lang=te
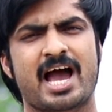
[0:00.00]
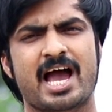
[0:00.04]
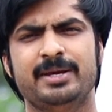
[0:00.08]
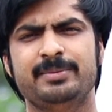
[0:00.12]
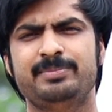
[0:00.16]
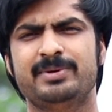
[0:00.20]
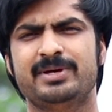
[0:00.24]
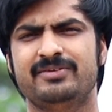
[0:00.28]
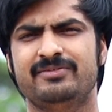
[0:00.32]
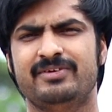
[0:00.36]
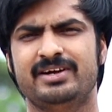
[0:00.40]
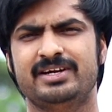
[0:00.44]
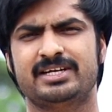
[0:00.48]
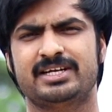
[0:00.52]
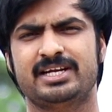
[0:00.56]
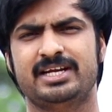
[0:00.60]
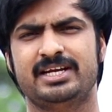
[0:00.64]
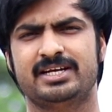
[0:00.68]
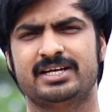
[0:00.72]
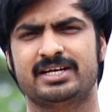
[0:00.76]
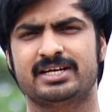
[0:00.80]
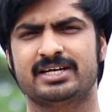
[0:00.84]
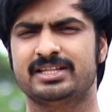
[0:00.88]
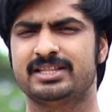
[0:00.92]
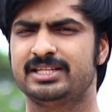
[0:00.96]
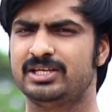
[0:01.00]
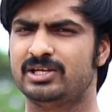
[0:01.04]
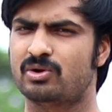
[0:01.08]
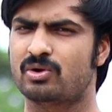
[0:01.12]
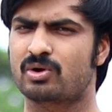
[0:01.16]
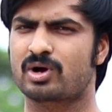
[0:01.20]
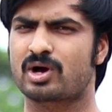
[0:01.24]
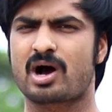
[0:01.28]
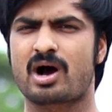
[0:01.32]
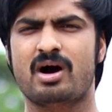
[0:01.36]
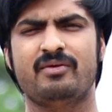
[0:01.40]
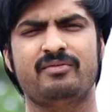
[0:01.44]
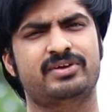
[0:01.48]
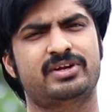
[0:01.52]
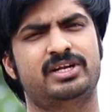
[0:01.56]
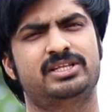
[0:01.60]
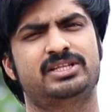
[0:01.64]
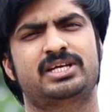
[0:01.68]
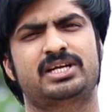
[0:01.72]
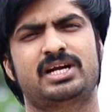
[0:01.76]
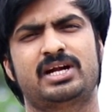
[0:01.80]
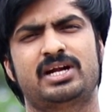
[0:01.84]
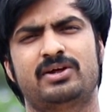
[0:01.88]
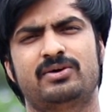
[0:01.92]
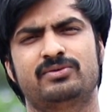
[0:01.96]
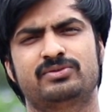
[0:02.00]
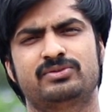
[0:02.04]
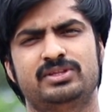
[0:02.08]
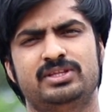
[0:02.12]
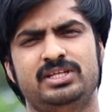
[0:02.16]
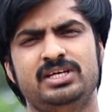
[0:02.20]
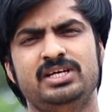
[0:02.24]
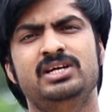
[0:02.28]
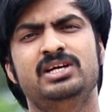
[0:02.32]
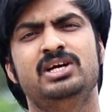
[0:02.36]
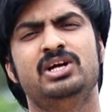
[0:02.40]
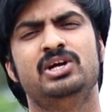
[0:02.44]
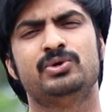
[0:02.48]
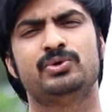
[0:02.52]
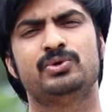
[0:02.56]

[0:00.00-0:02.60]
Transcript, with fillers: అయిపోయిన వెంటనే ఏంటంటే దీనిలో ఒక ఆఫర్ అయితే రన్ అవుతుంది